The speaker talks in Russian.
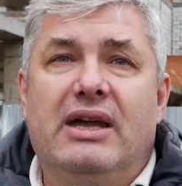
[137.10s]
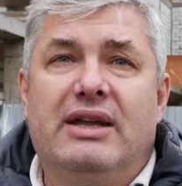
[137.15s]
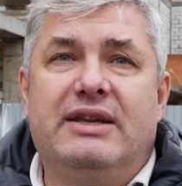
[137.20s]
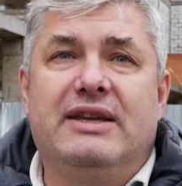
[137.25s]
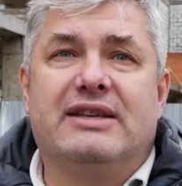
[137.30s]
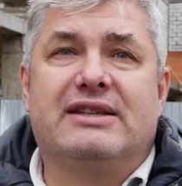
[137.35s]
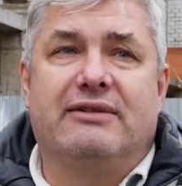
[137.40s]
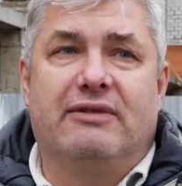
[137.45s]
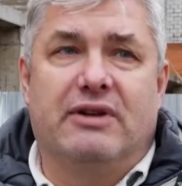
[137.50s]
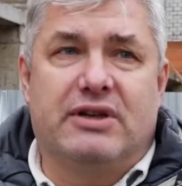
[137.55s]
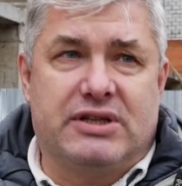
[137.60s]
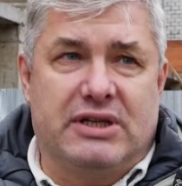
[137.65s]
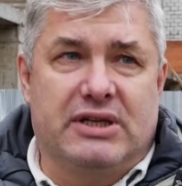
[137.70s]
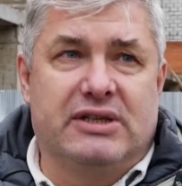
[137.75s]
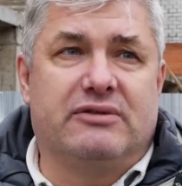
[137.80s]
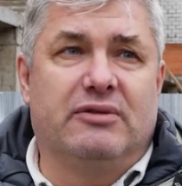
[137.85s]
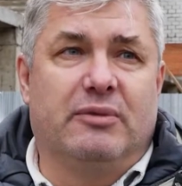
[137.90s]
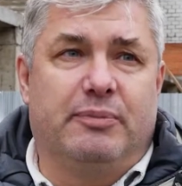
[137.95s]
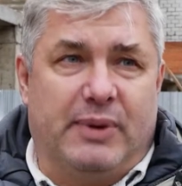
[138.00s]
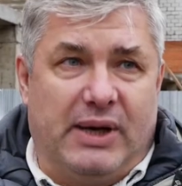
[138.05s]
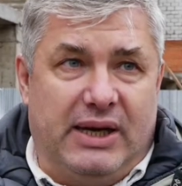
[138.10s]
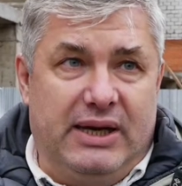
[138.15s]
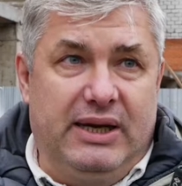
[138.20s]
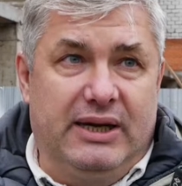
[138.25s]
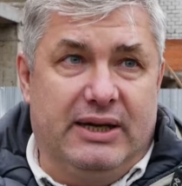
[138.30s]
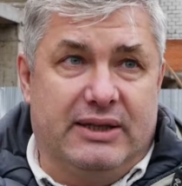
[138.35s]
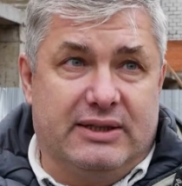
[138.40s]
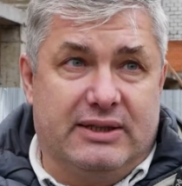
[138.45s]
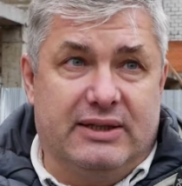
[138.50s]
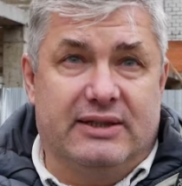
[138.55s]
Несовершенство
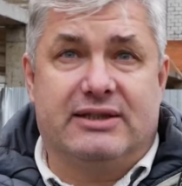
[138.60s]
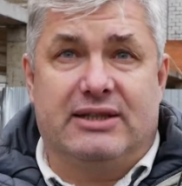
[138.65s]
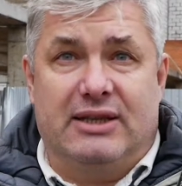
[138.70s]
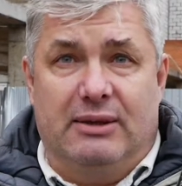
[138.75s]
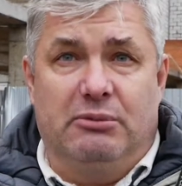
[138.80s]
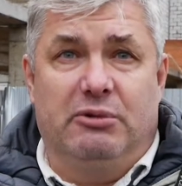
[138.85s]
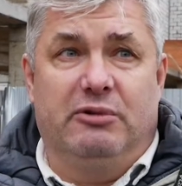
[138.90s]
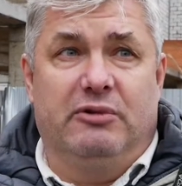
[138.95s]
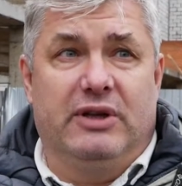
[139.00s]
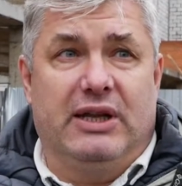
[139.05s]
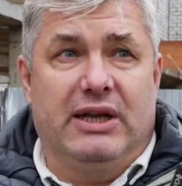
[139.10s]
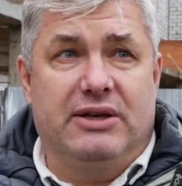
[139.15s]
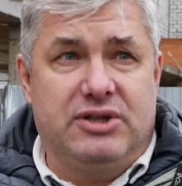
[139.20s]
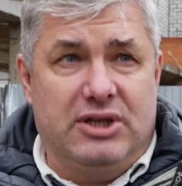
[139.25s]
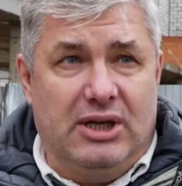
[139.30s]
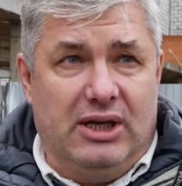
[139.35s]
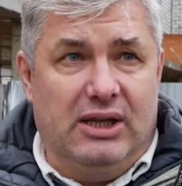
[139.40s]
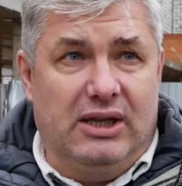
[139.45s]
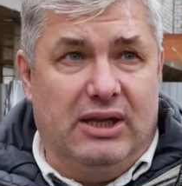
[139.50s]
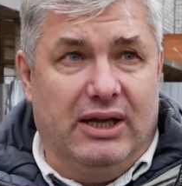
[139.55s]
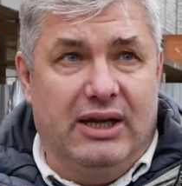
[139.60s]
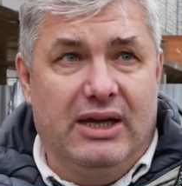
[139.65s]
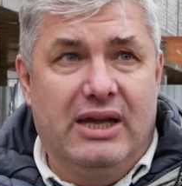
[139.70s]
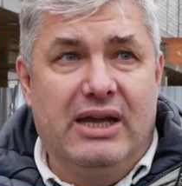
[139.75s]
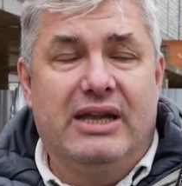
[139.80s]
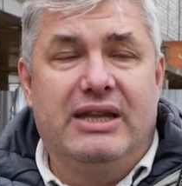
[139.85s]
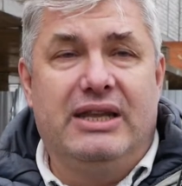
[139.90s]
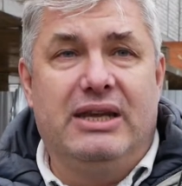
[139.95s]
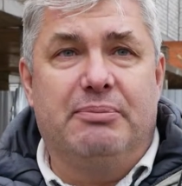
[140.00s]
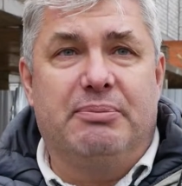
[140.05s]
проекта с самого начала
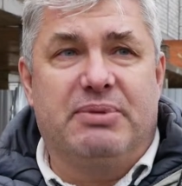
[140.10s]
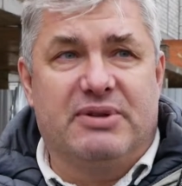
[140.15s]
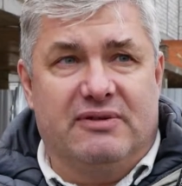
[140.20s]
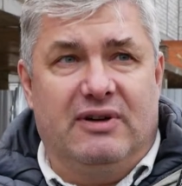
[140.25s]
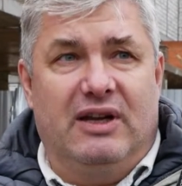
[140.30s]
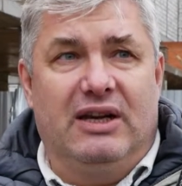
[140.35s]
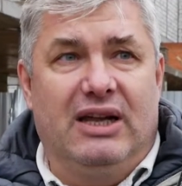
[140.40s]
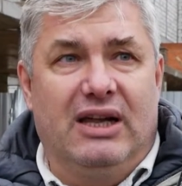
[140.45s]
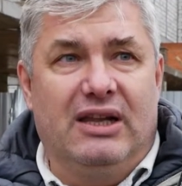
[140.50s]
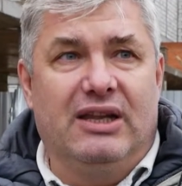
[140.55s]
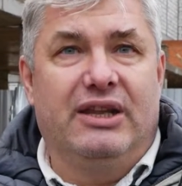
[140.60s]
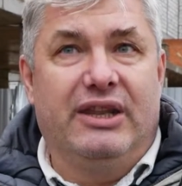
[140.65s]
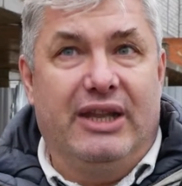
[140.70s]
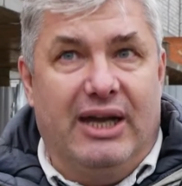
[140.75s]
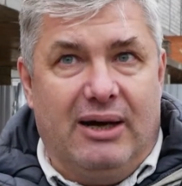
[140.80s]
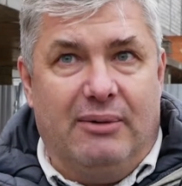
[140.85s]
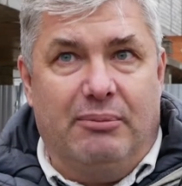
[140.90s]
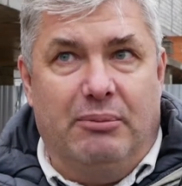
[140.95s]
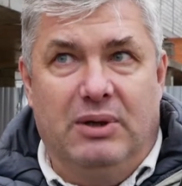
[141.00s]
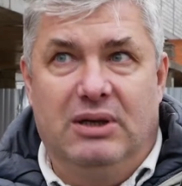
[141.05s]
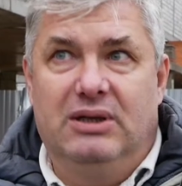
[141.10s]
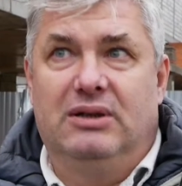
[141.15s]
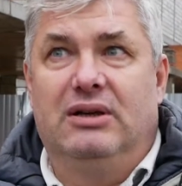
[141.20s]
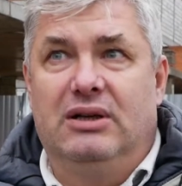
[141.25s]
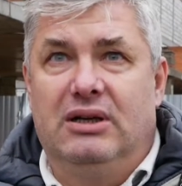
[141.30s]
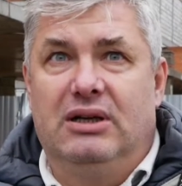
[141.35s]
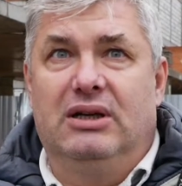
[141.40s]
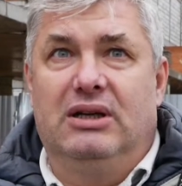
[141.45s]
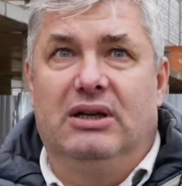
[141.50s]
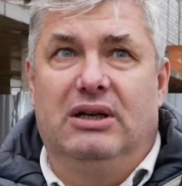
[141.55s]
не позволяло нам
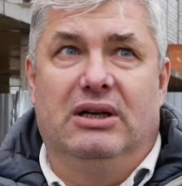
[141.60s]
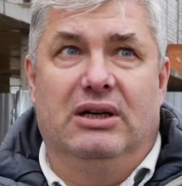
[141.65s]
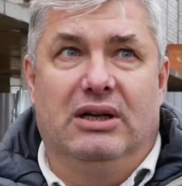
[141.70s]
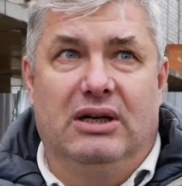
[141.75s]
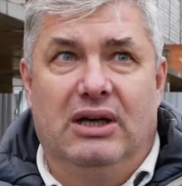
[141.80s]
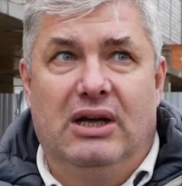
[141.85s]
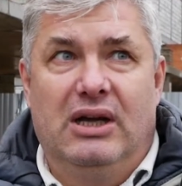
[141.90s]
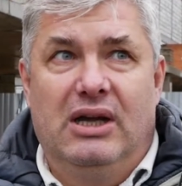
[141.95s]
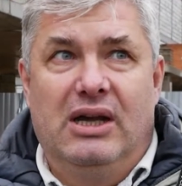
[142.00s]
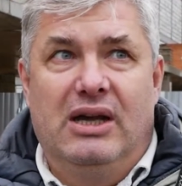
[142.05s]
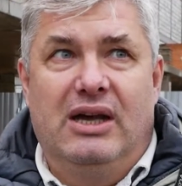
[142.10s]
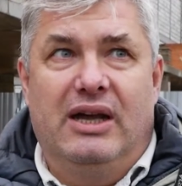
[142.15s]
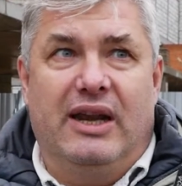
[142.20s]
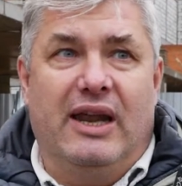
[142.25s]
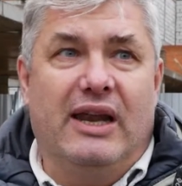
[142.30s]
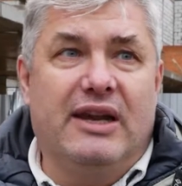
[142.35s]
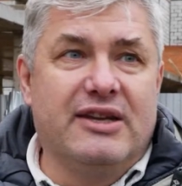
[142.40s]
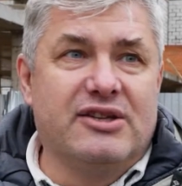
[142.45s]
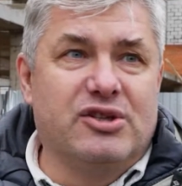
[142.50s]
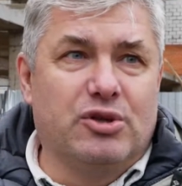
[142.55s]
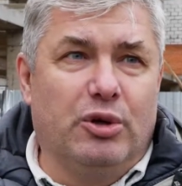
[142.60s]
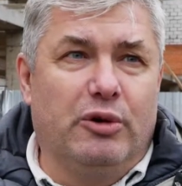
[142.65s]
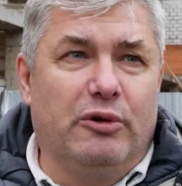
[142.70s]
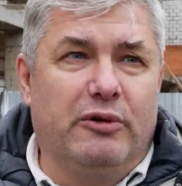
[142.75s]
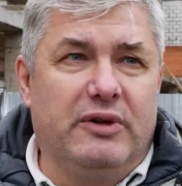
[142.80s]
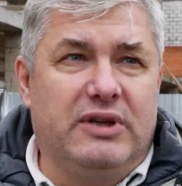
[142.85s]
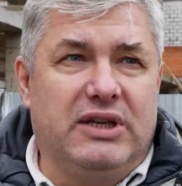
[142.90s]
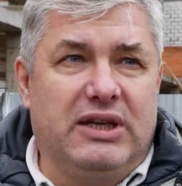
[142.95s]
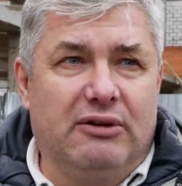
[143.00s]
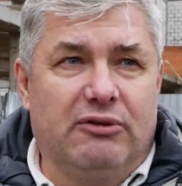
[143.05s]
э,
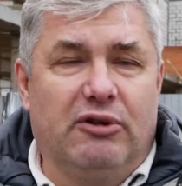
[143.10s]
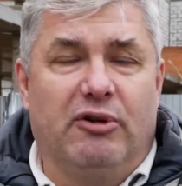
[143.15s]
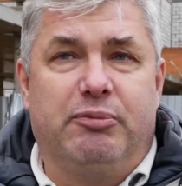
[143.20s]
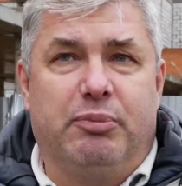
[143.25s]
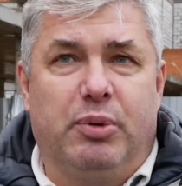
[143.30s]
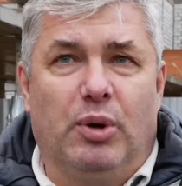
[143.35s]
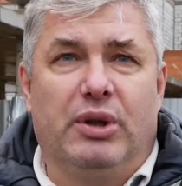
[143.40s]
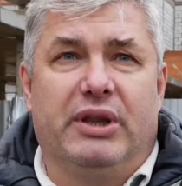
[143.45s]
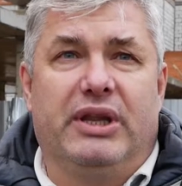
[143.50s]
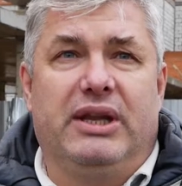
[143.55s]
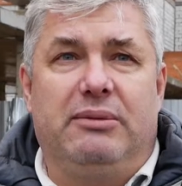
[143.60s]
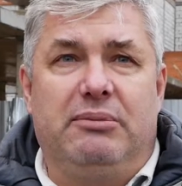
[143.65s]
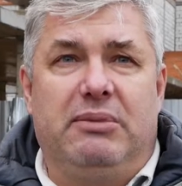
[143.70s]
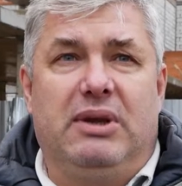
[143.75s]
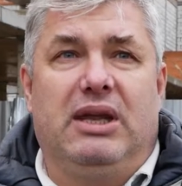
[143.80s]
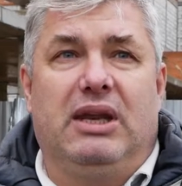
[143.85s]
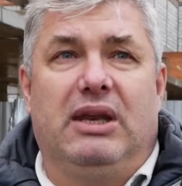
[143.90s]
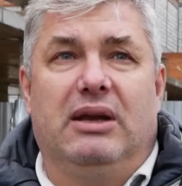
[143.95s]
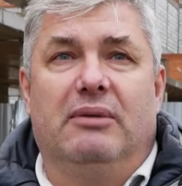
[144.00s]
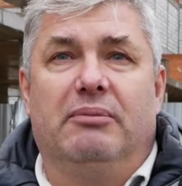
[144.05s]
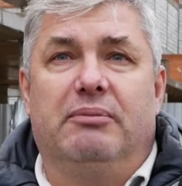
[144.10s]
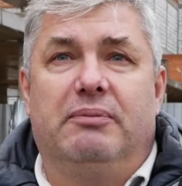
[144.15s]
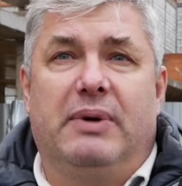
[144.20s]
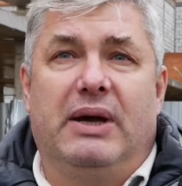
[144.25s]
реализовывать его в полной мере.